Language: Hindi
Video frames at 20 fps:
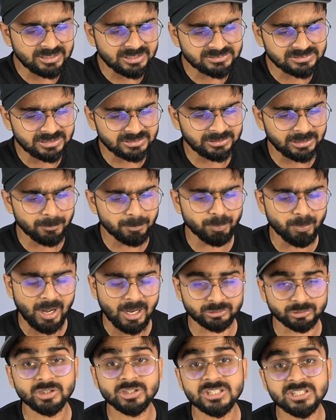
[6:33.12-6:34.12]
दस हज़ार
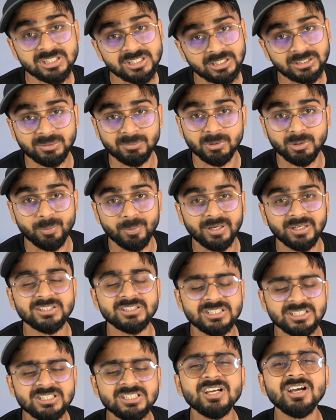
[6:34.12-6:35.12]
पाँच सौ छियानबे रुपये का
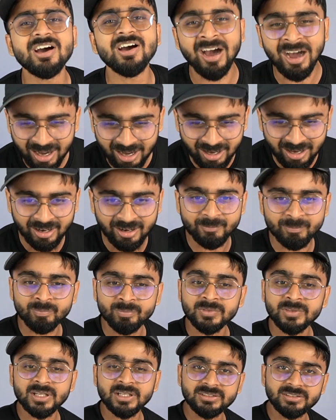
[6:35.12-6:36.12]
जी हाँ
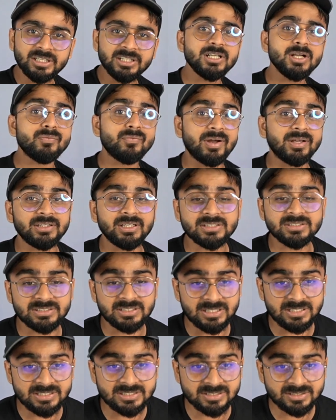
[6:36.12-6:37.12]
यही है फ़ायदा
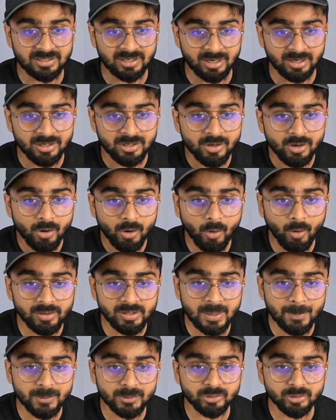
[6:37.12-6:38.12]
सेल्स का और
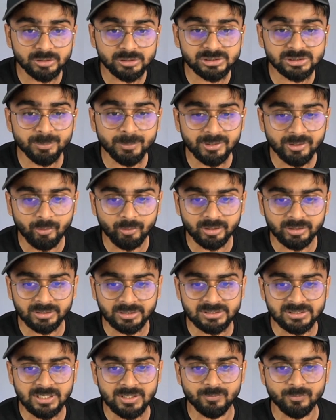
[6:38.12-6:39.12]
यहाँ पे जो चीज मैंने ऑर्डर
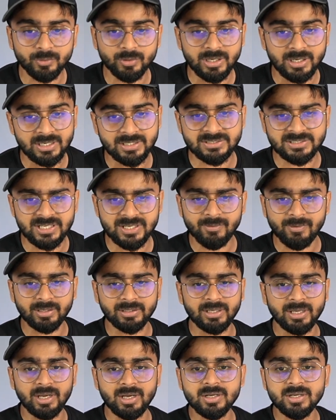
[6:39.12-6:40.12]
करी है वो है ये वाला